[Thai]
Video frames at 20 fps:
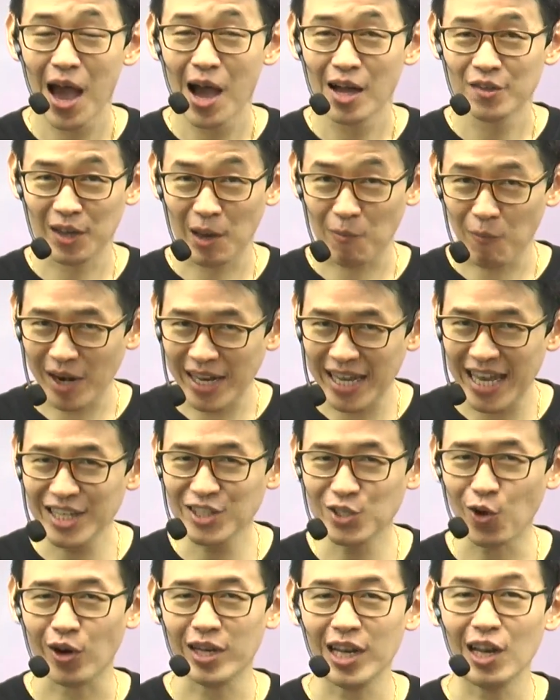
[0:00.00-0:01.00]
สำหรับวันนี้โจ
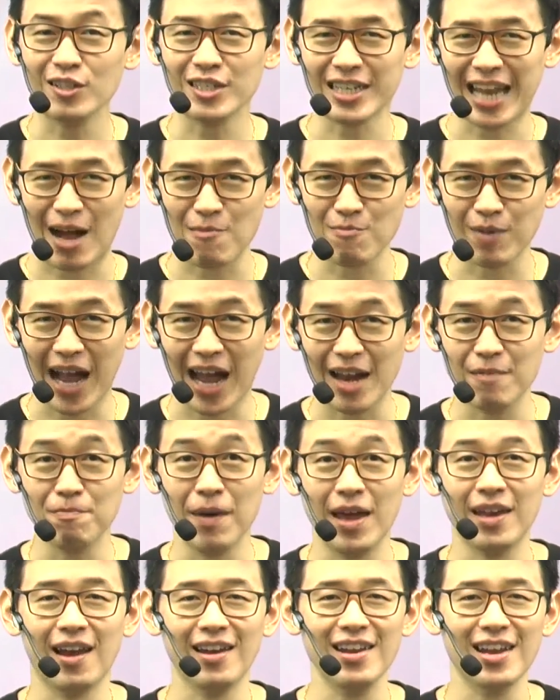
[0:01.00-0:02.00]
ทย์ที่เราจะทำการเป็
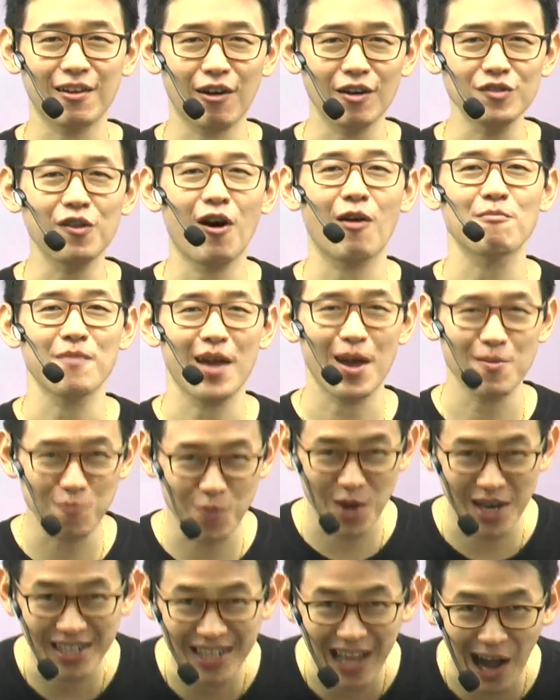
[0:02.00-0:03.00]
นอดีตข้อสอบ m w i
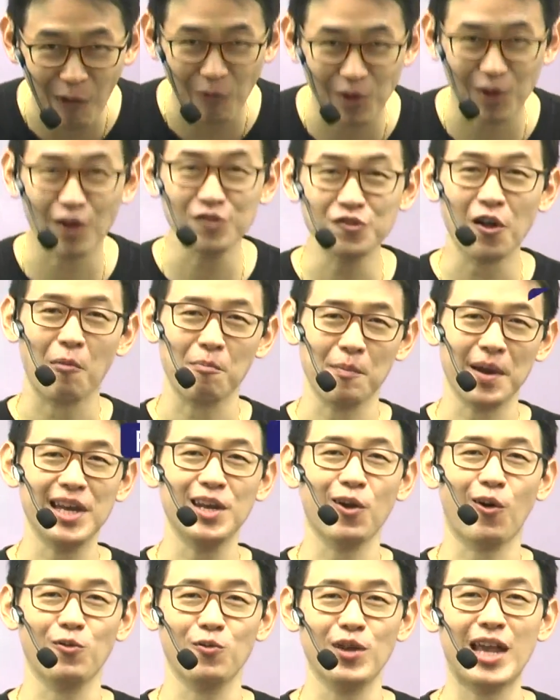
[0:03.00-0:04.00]
t เก่าหรือข้อสอบไม่โด
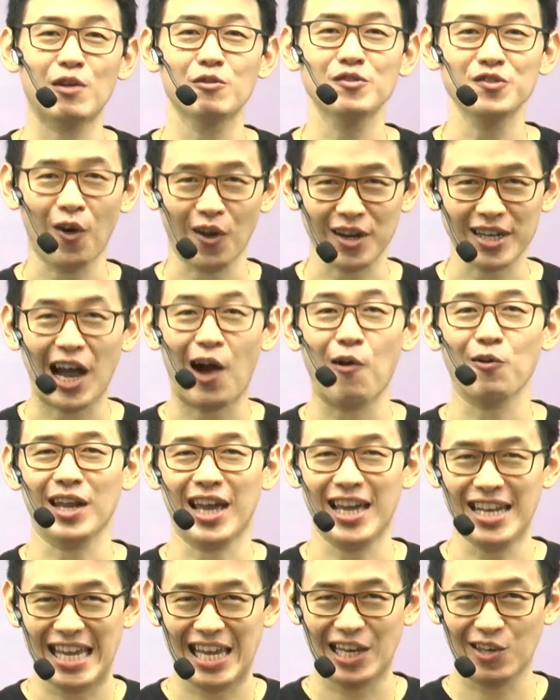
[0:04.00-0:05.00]
นวิทยานุสรเก่าในอ
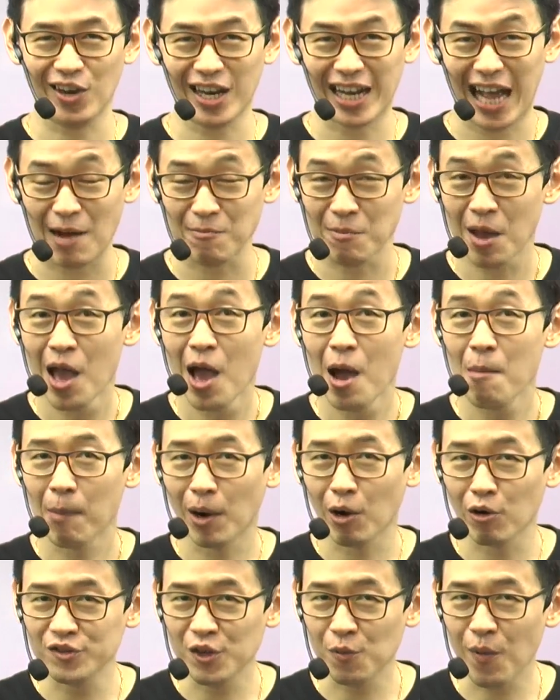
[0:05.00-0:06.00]
ดีตด้วยนะครับมา
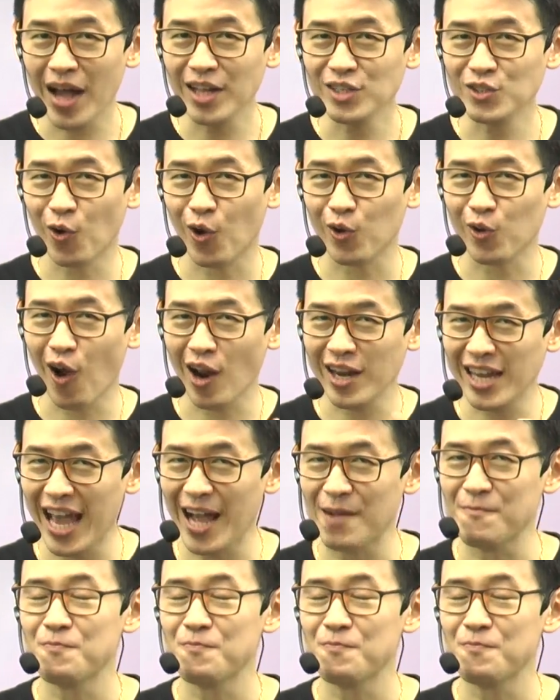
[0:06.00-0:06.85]
ดูซิว่าโจทย์ข้อนี้